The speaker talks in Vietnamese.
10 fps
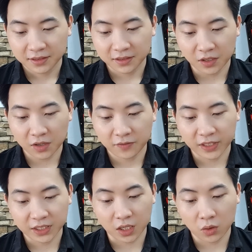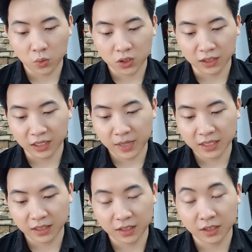Đó, và slow motion thì các
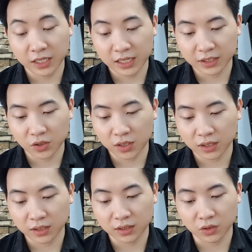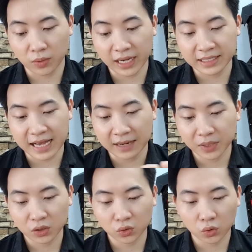bạn nên là chọn sử dụng ánh sáng mà
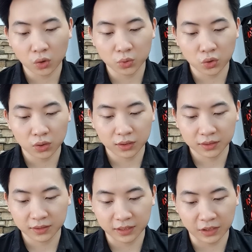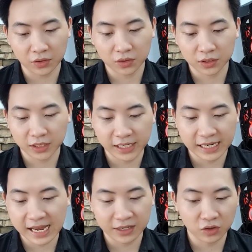nó tốt một chút để nó ghi
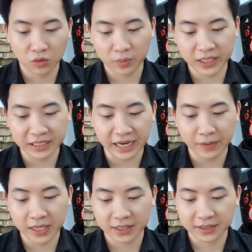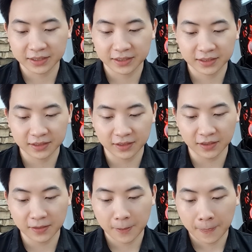lại, nó không bị nháy các bạn.
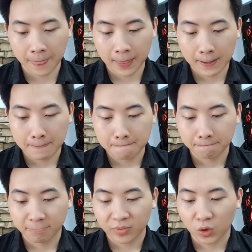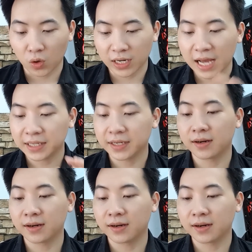Đó. Còn hát đê